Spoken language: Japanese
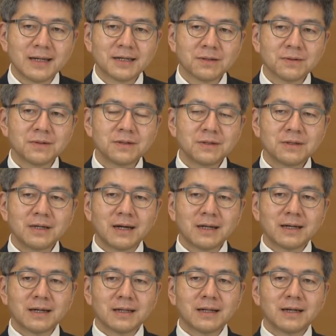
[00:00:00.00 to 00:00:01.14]
そういうやり
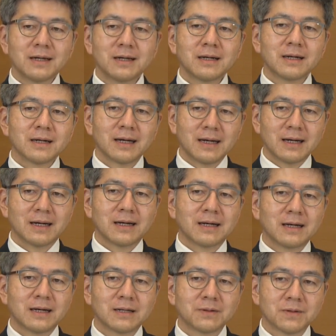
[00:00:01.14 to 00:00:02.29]
方
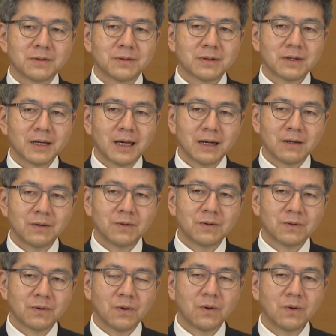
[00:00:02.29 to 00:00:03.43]
が結
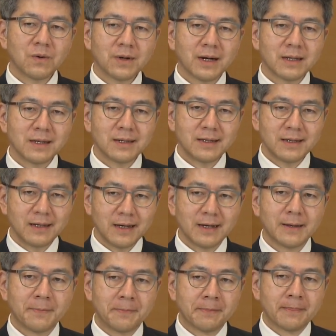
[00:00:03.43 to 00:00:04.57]
構効果的
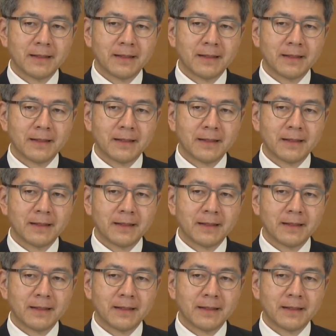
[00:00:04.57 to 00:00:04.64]
で、